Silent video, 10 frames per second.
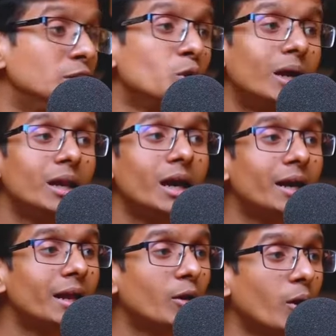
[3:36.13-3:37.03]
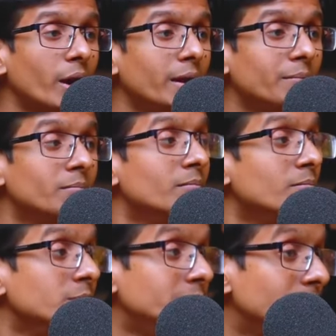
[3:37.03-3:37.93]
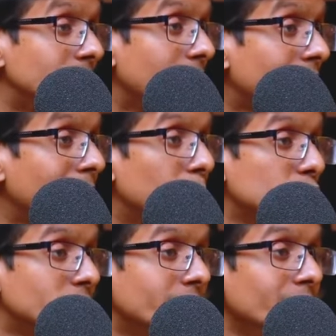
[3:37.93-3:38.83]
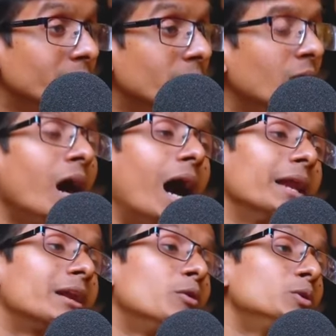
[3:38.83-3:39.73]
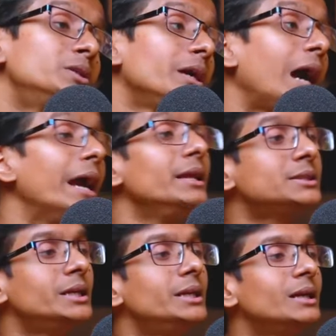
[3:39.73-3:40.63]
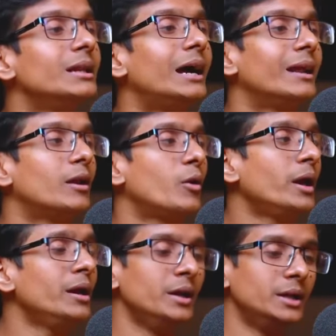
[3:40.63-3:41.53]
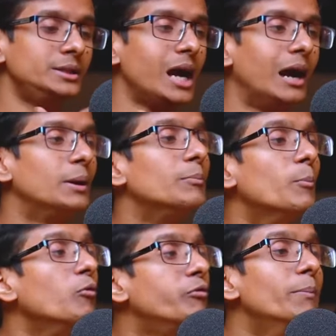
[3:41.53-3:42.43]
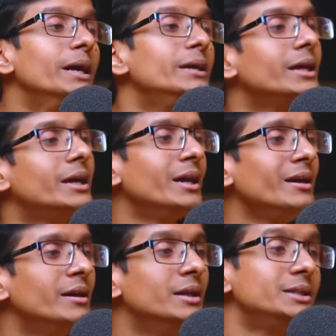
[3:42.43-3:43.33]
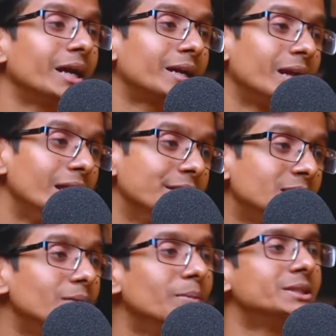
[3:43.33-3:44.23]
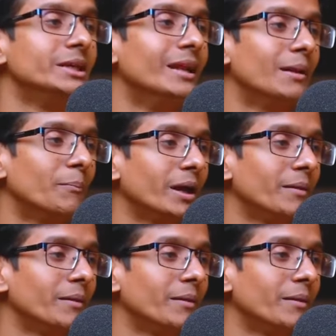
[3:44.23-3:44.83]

ভিজুয়াল লার্নার হয় যে দেখে বোঝে আরেকটা হচ্ছে কাইনেস্থেটিক লার্নার হয় যে আবার মুভমেন্ট দেখে সে একটা লেসন বা সিগনাল